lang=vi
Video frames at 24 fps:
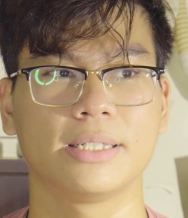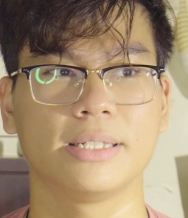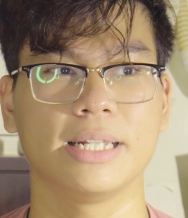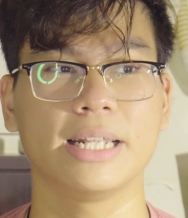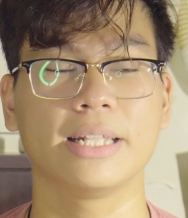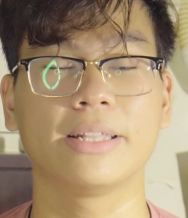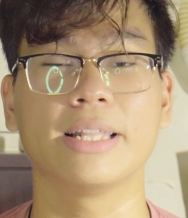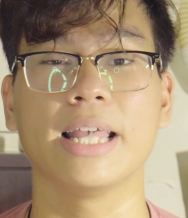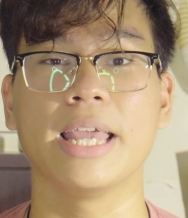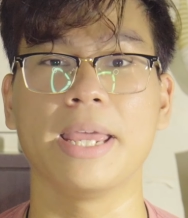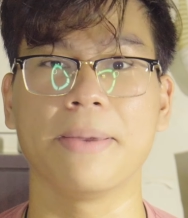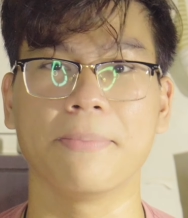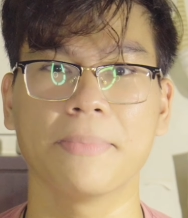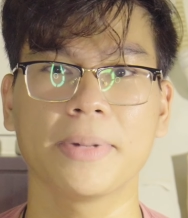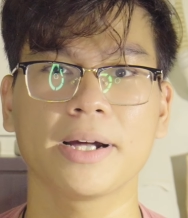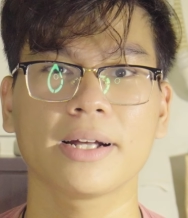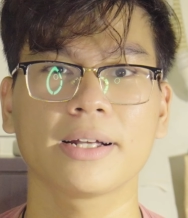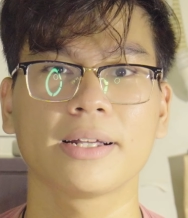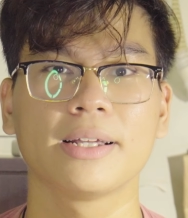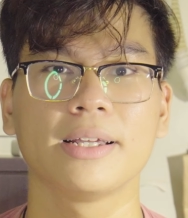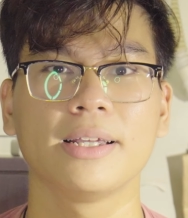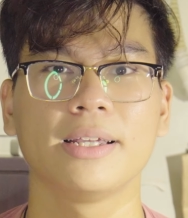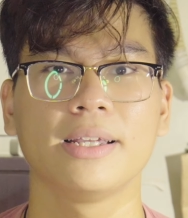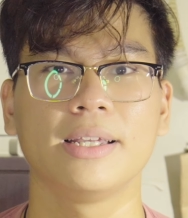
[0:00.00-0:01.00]
đi tìm á,
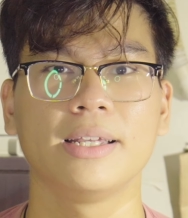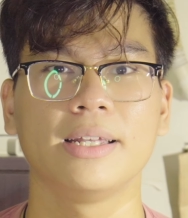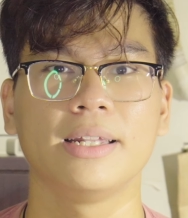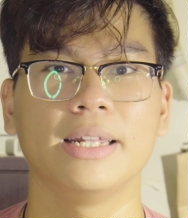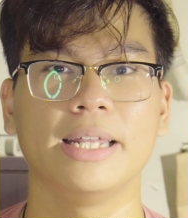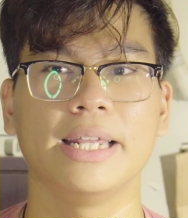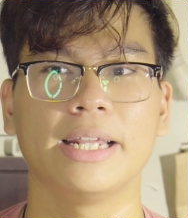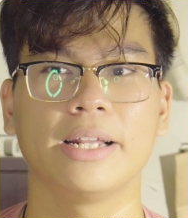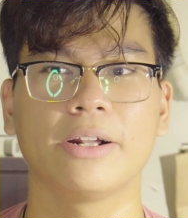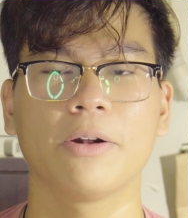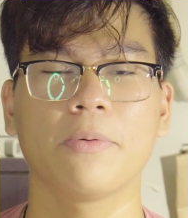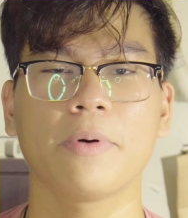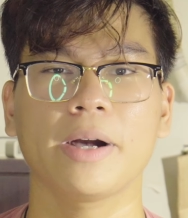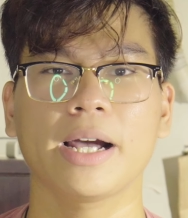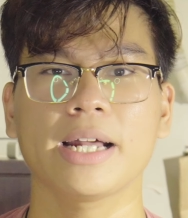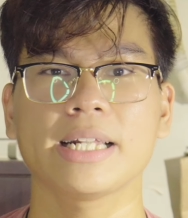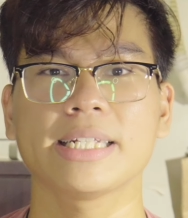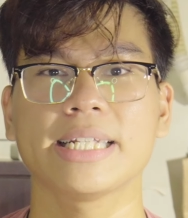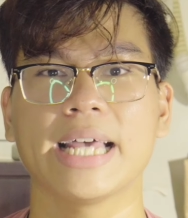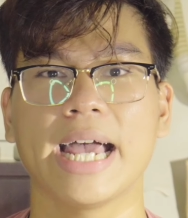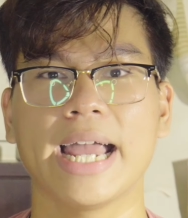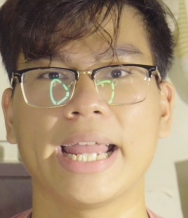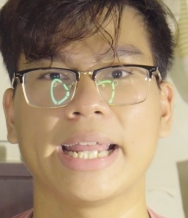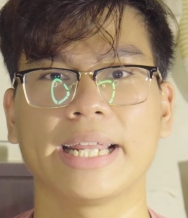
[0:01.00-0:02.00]
thì có
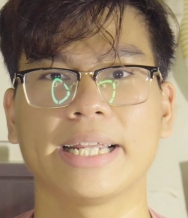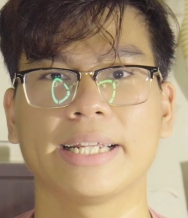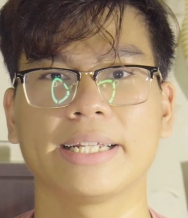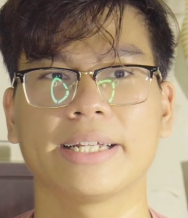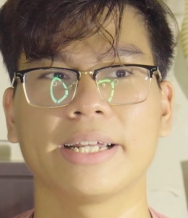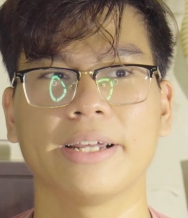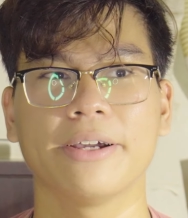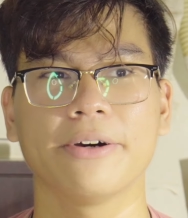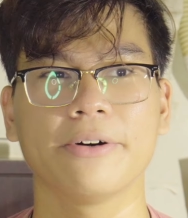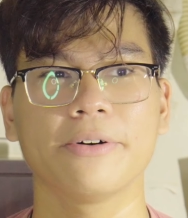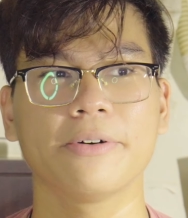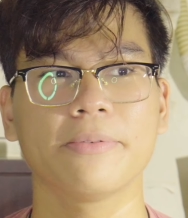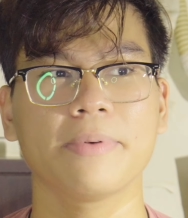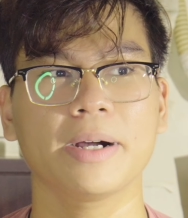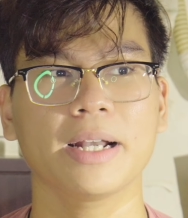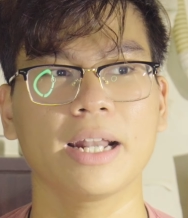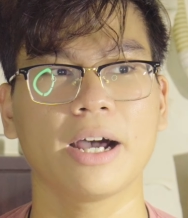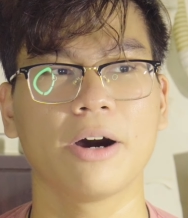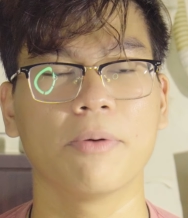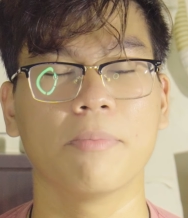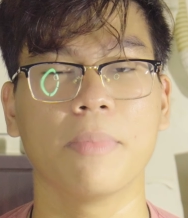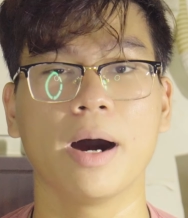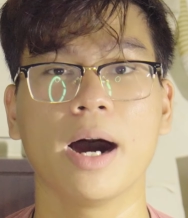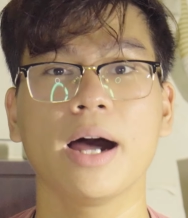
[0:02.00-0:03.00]
khách sạn kiểu bắt
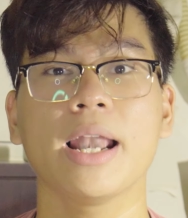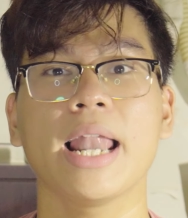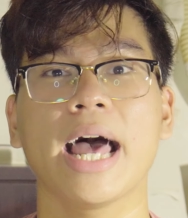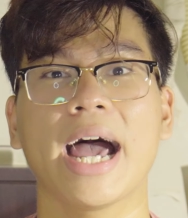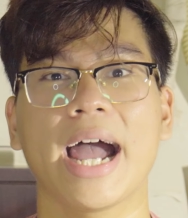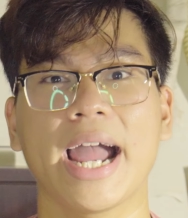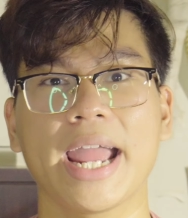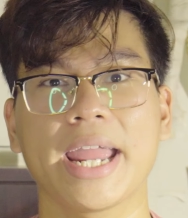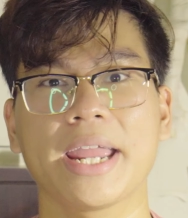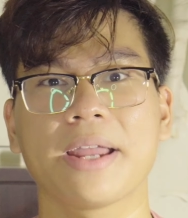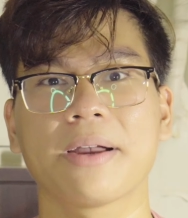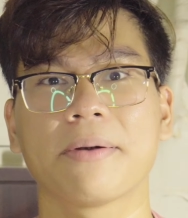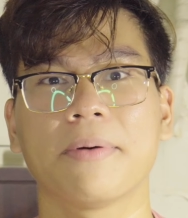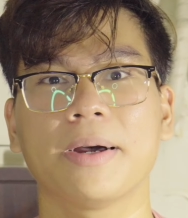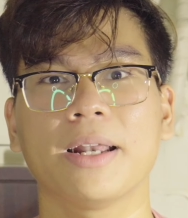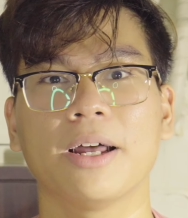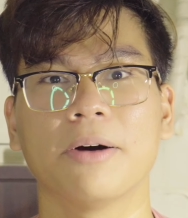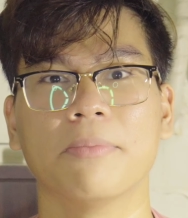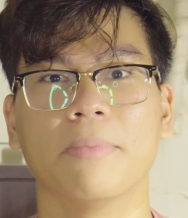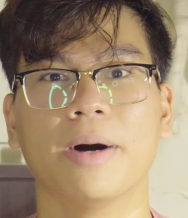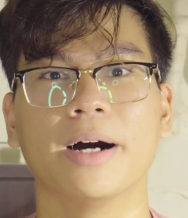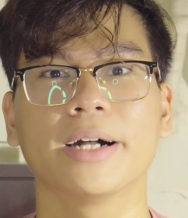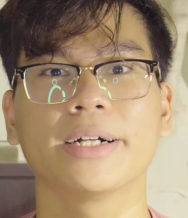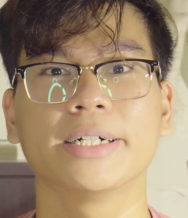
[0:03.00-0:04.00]
đầu mở
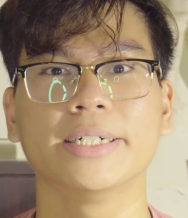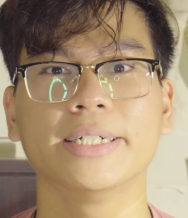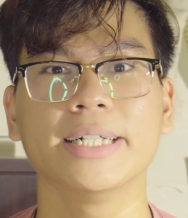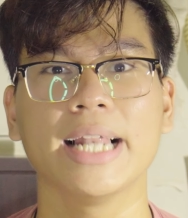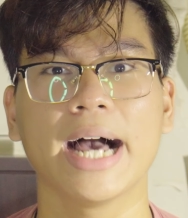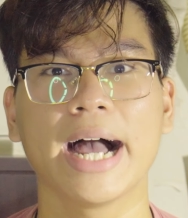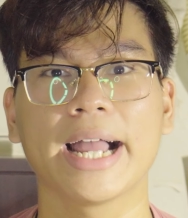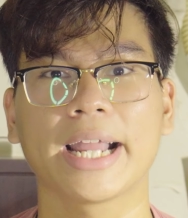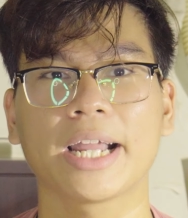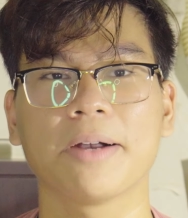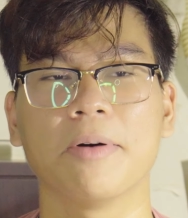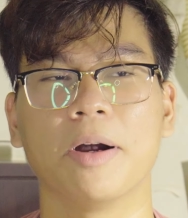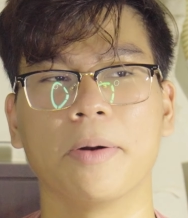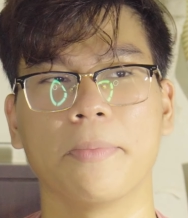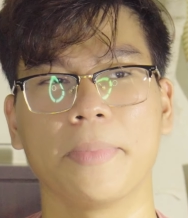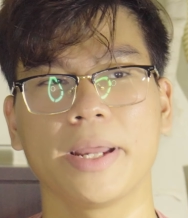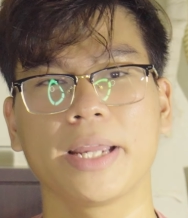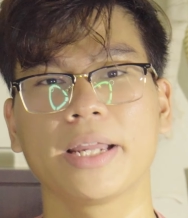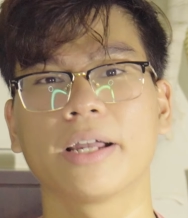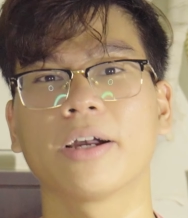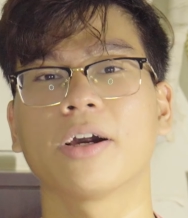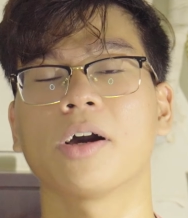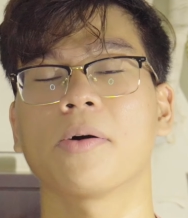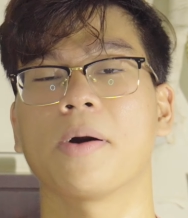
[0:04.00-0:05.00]
cửa lại, các bạn
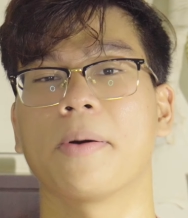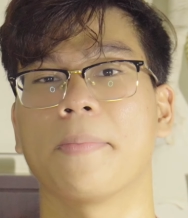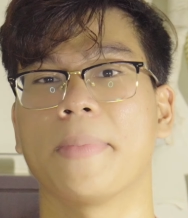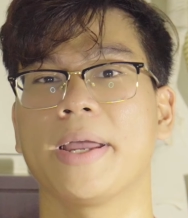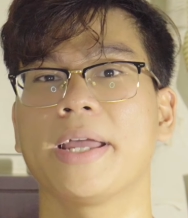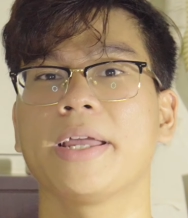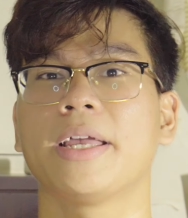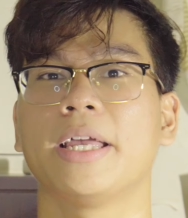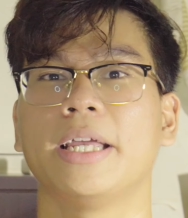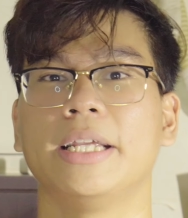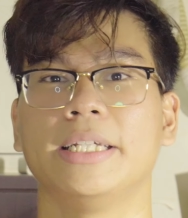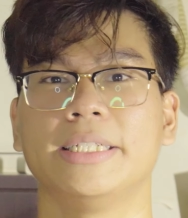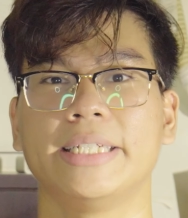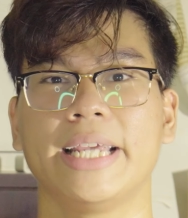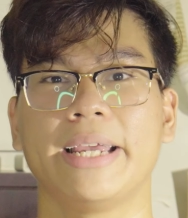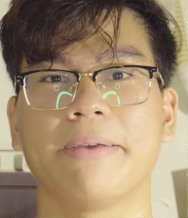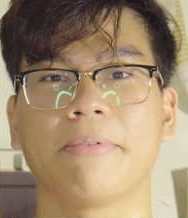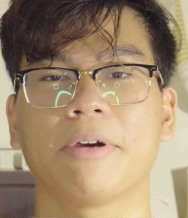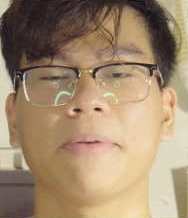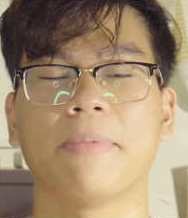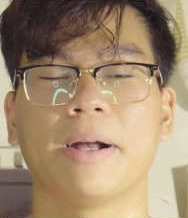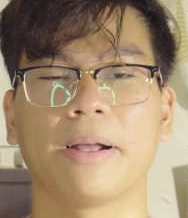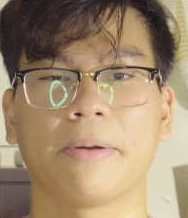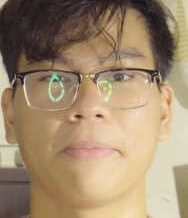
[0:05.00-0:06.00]
biết thì
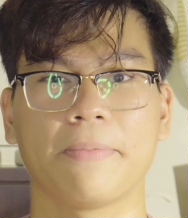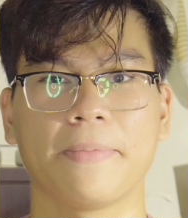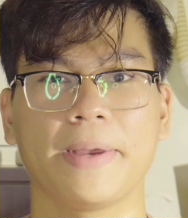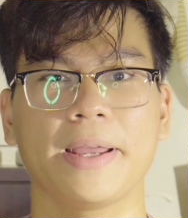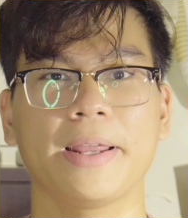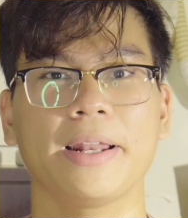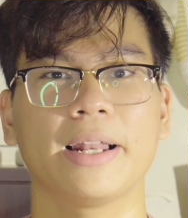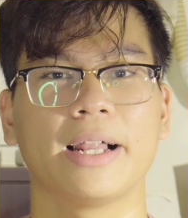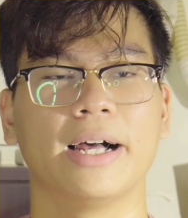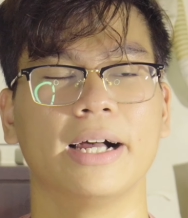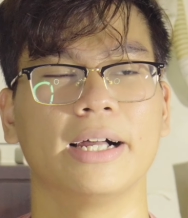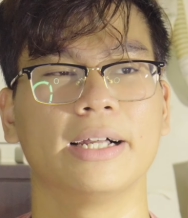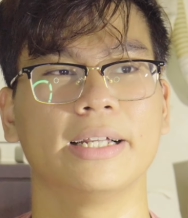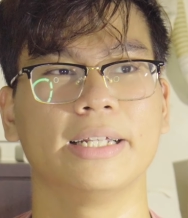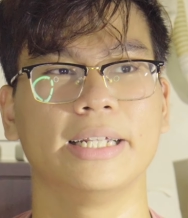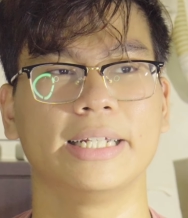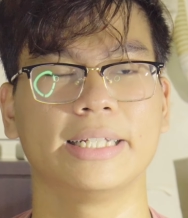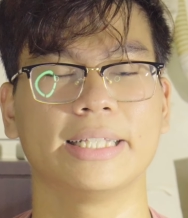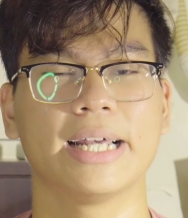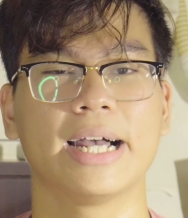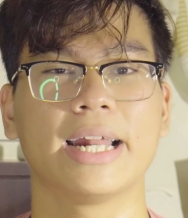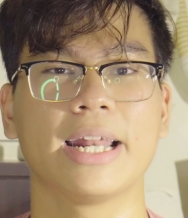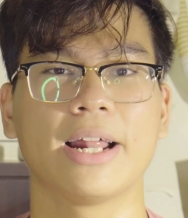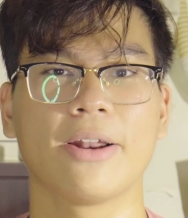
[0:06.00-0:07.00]
xem các bạn biết là
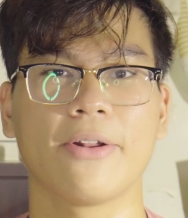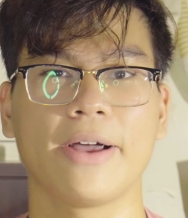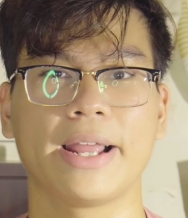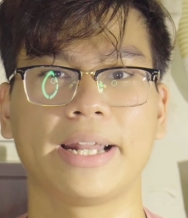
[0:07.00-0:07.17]
hiện tại Đài